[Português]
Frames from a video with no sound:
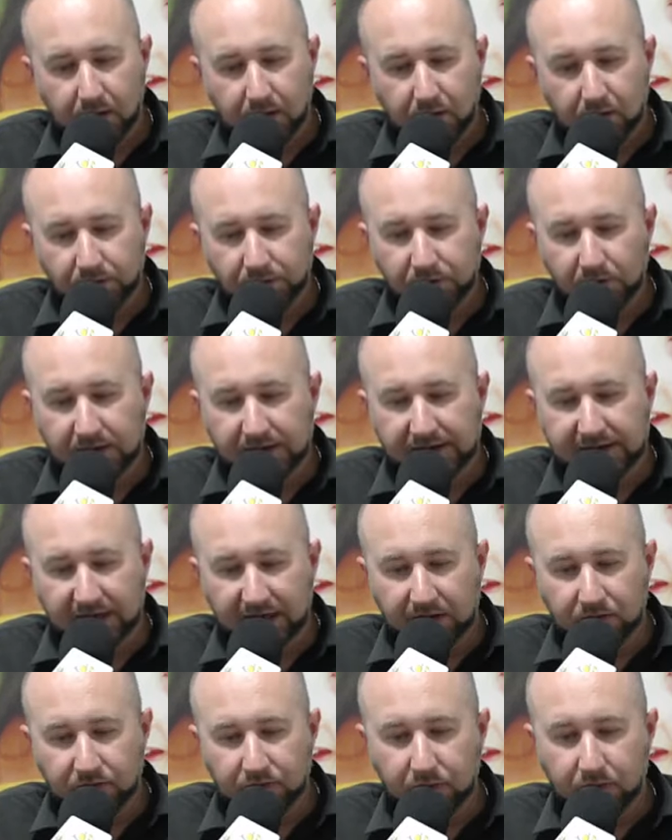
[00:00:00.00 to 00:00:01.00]
um
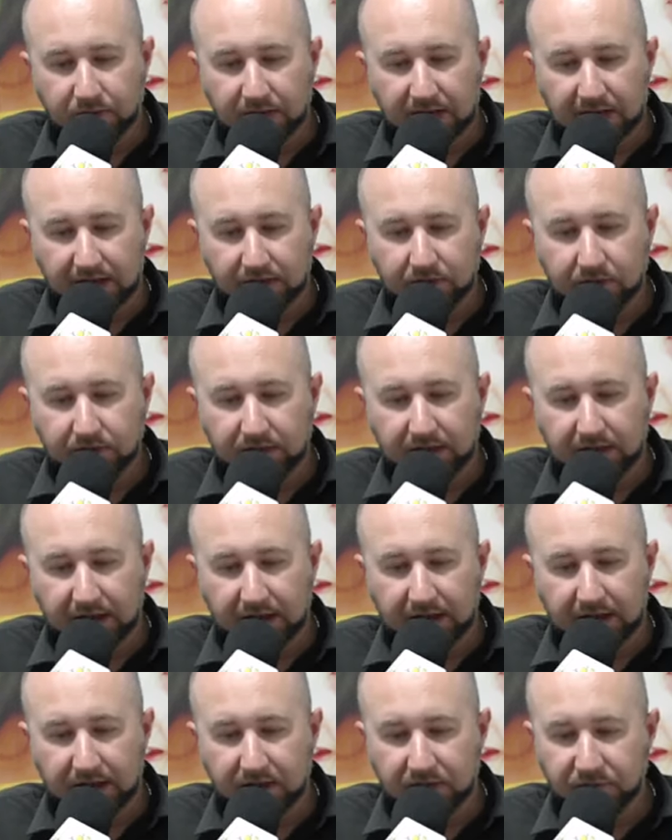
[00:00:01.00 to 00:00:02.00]
solitário soldado tem a
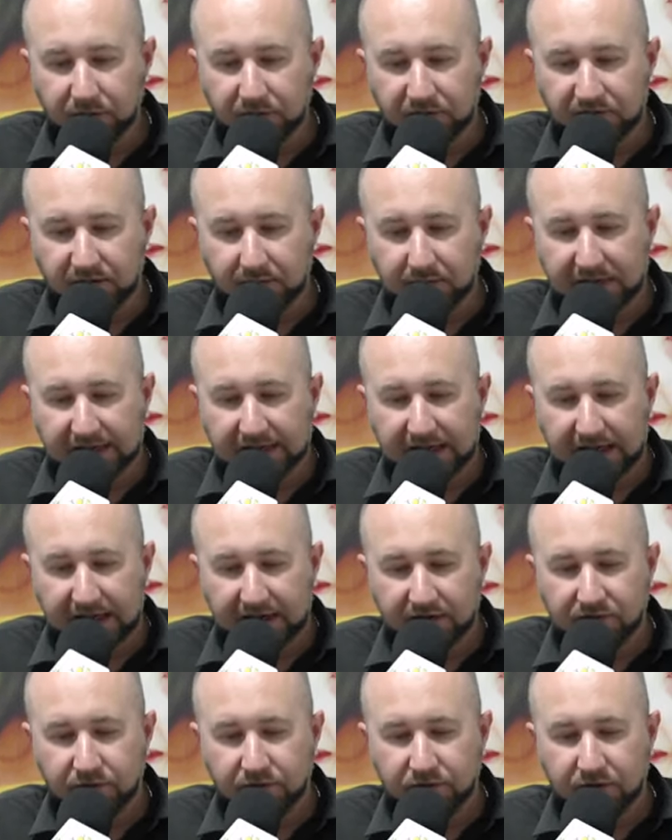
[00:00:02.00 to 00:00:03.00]

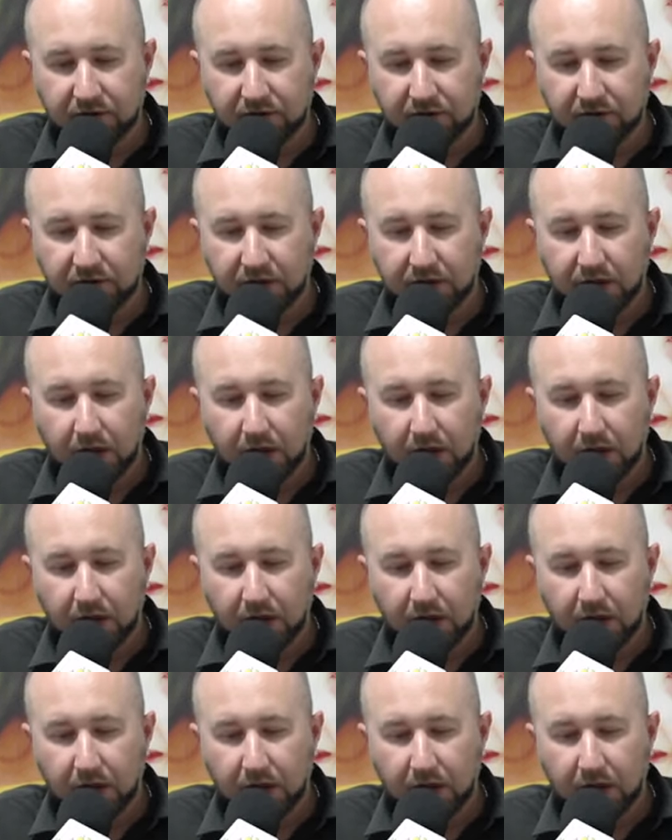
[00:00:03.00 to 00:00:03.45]
responsabilidade de